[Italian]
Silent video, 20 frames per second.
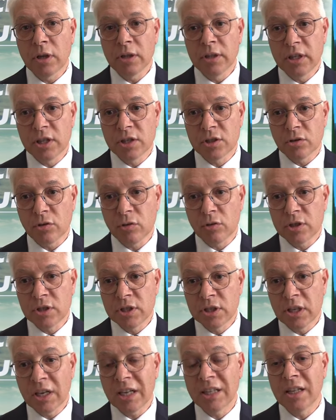dei
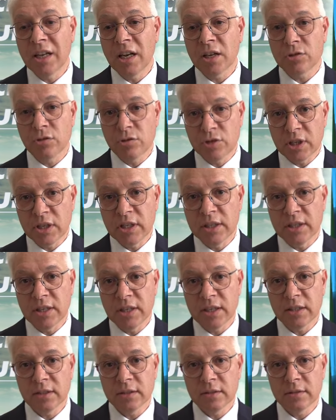soci e della
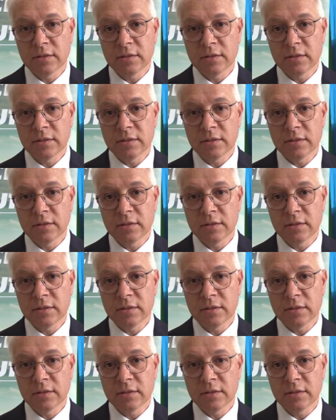socialità.